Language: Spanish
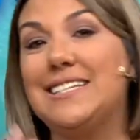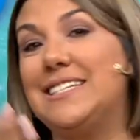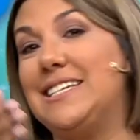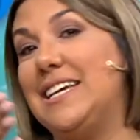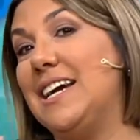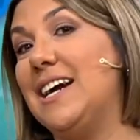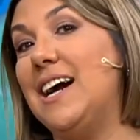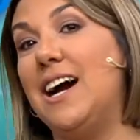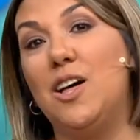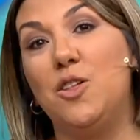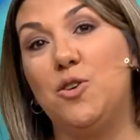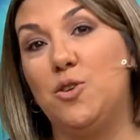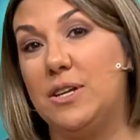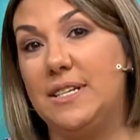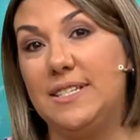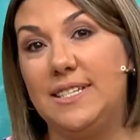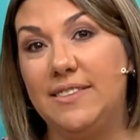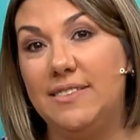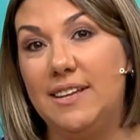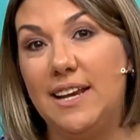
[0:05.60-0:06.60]
llegado
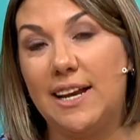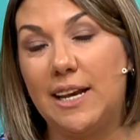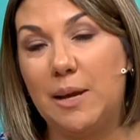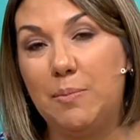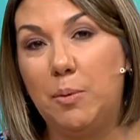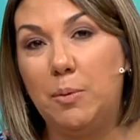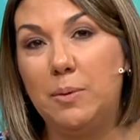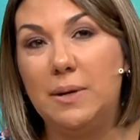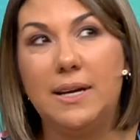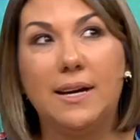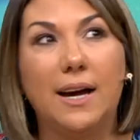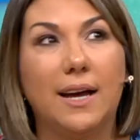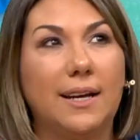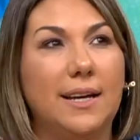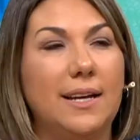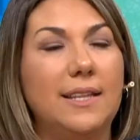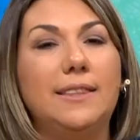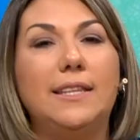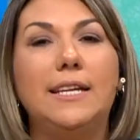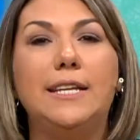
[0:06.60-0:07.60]
recién de la República
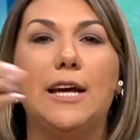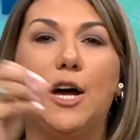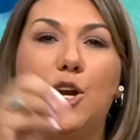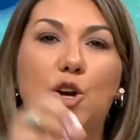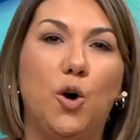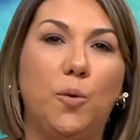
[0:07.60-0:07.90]
Argentina,